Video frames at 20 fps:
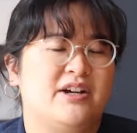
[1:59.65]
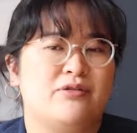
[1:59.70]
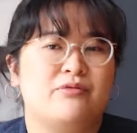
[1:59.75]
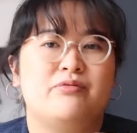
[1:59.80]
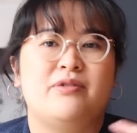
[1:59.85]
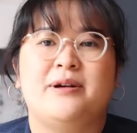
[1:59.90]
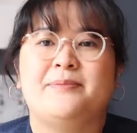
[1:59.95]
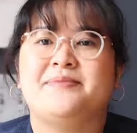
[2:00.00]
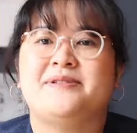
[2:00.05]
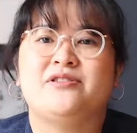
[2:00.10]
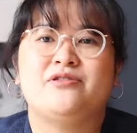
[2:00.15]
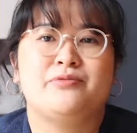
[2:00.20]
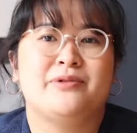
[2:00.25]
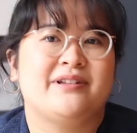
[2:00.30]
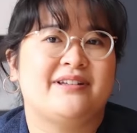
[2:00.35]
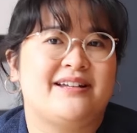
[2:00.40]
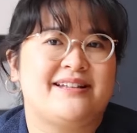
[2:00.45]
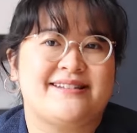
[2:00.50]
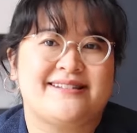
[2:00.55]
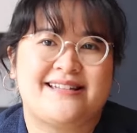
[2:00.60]
des ribs
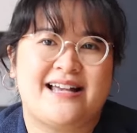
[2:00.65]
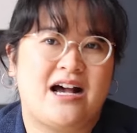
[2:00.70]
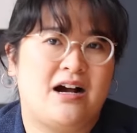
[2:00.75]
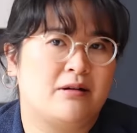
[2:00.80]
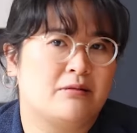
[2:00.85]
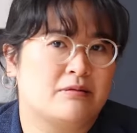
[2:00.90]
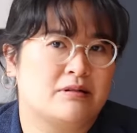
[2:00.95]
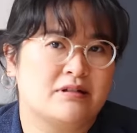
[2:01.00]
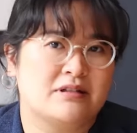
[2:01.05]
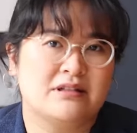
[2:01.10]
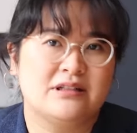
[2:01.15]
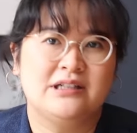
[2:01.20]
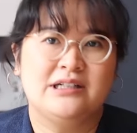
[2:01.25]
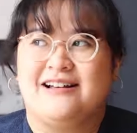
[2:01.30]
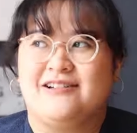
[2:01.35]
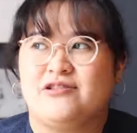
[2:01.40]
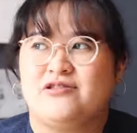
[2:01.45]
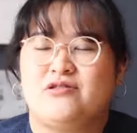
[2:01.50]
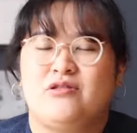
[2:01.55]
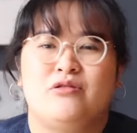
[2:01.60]
sweet and sour,
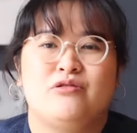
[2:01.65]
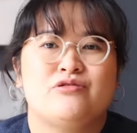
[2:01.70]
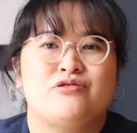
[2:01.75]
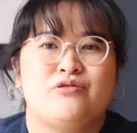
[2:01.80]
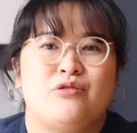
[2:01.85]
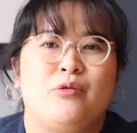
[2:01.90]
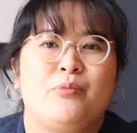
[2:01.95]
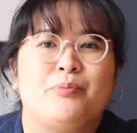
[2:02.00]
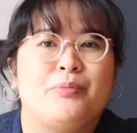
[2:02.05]
la sauce aux